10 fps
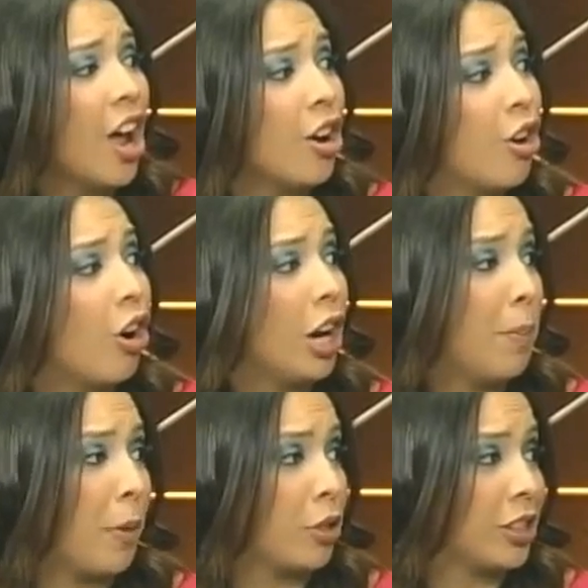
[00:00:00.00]

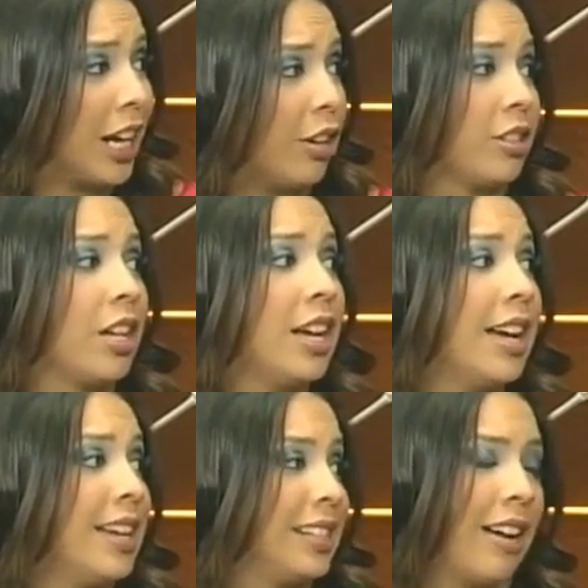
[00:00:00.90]
goles por cero. Que todos los
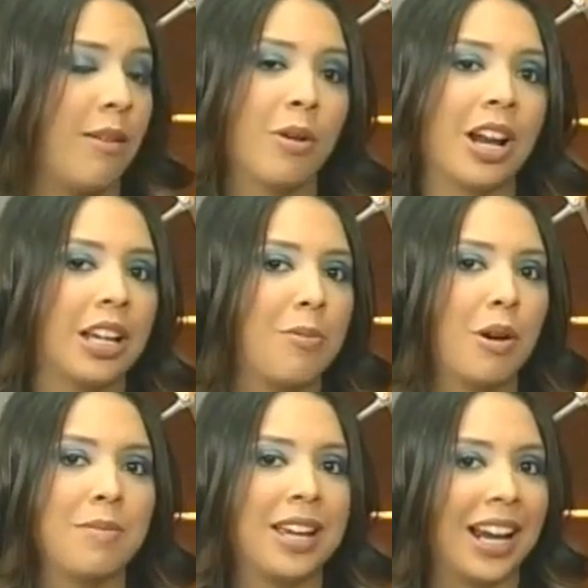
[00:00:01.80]
demás pierdan. Sabemos que el equipo
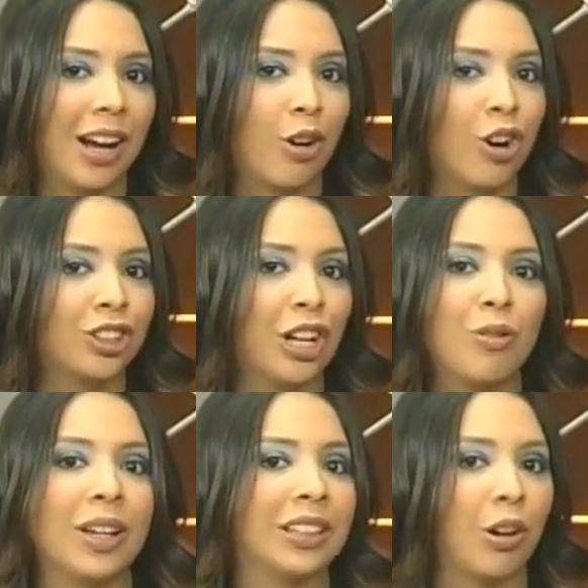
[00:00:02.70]
de Miguel Acosta
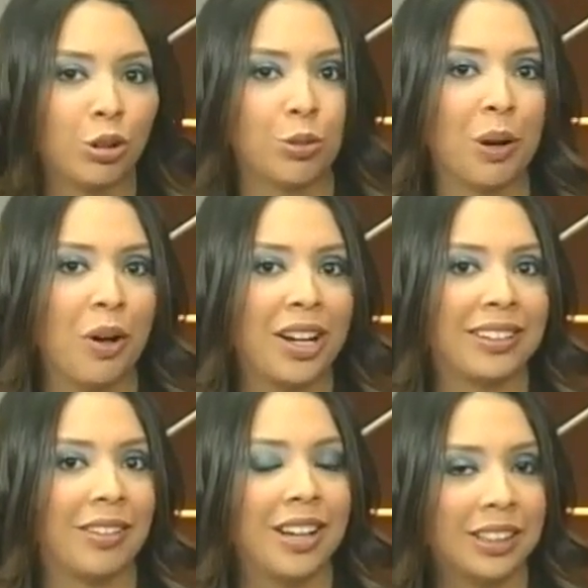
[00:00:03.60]
no está acostumbrado a
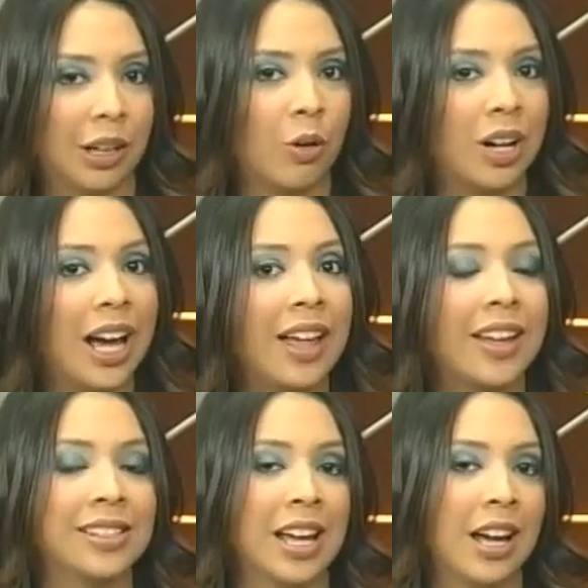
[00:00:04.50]
recibir estas
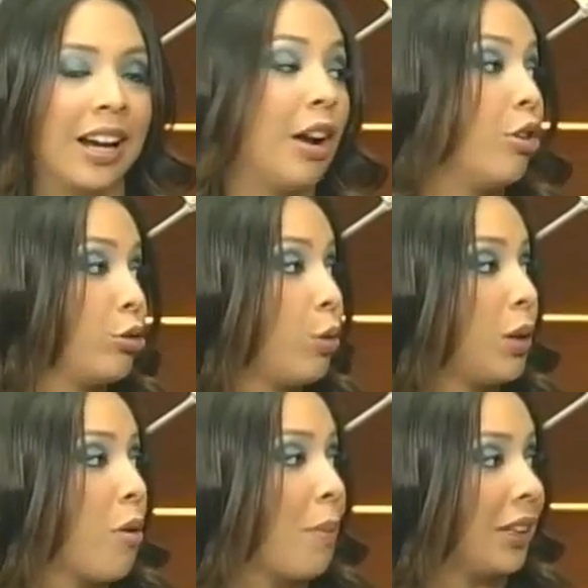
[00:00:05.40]
goleadas ganó su
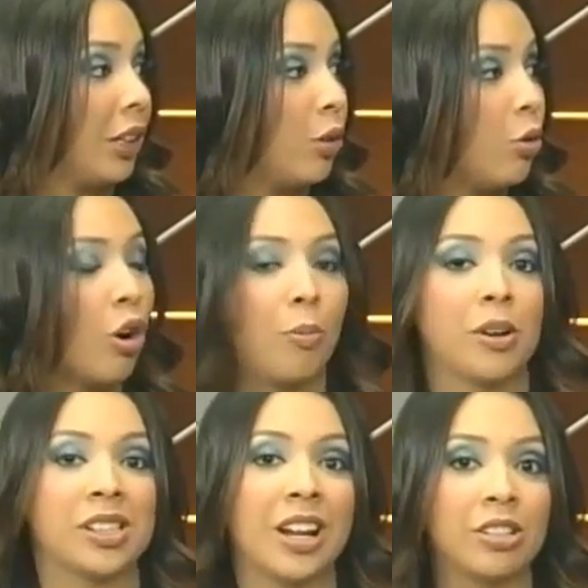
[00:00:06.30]
último partido un gol por
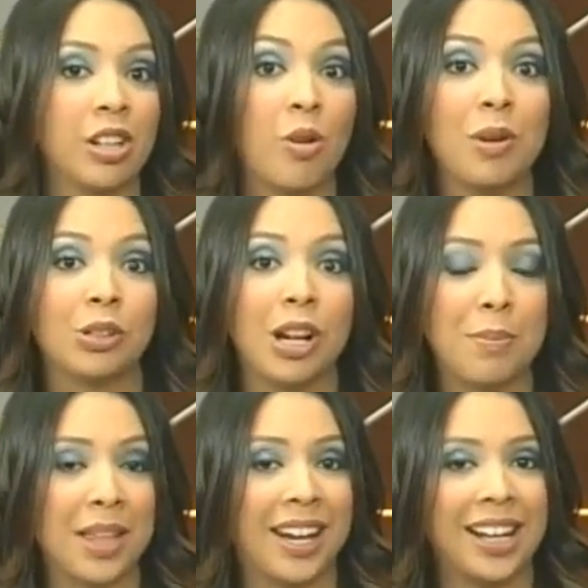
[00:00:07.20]
cero, se convirtió en la
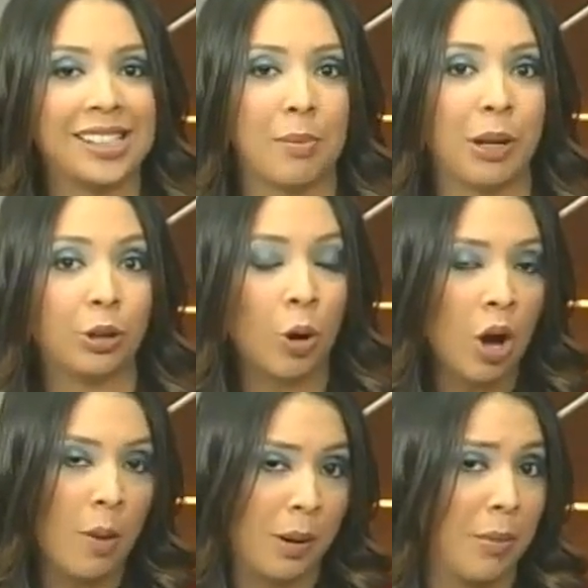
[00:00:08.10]
piedra del zapato
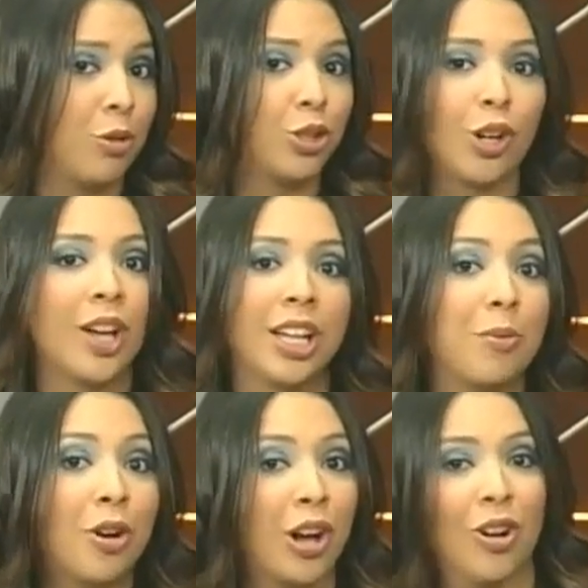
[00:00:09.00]
para muchos de los
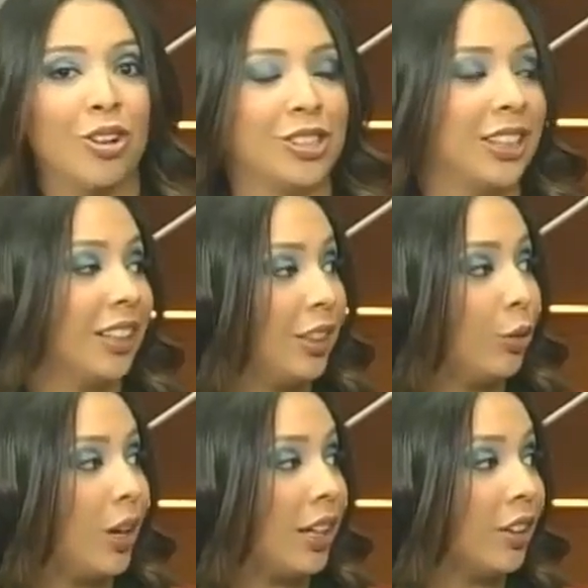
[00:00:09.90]
equipos que hoy nos están
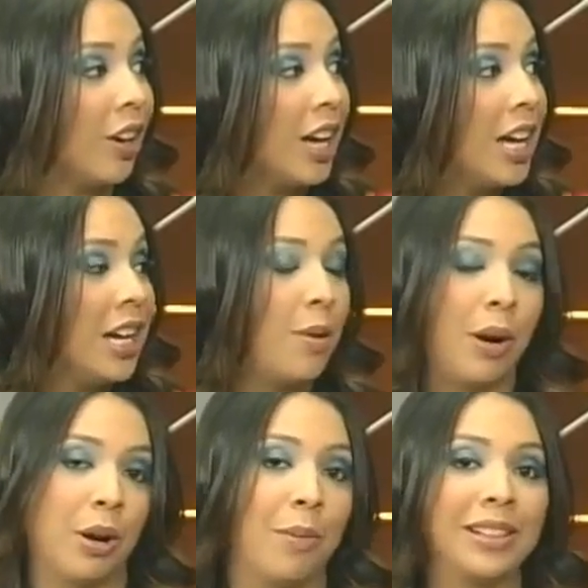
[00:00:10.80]
titulando y
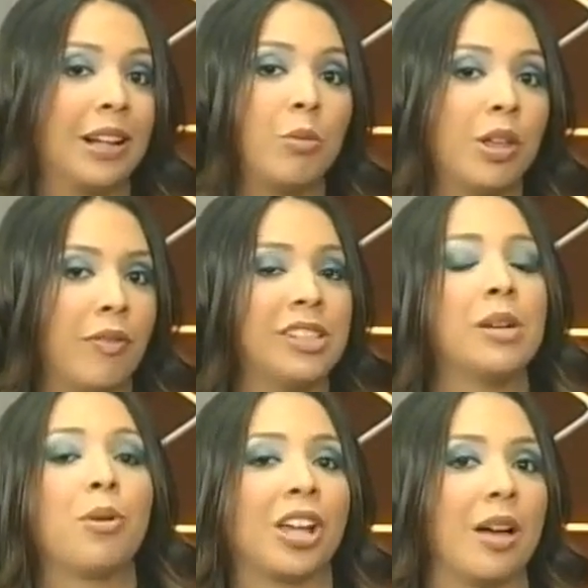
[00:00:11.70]
bueno, va a ser muy difícil
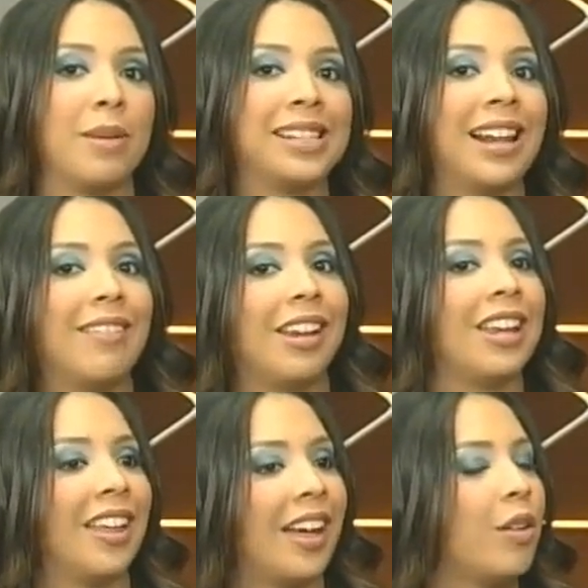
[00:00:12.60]
porque además se le
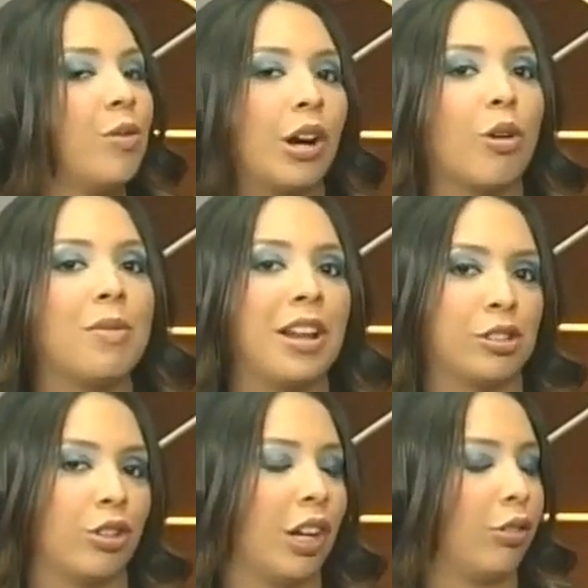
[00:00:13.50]
debería dar una
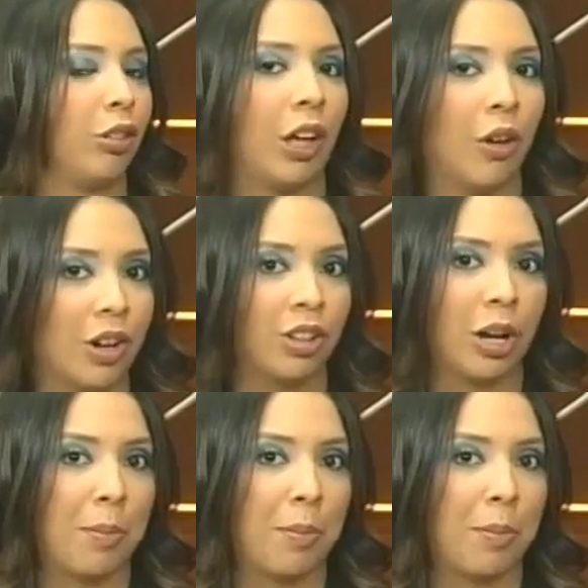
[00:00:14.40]
combinación de resultados en otras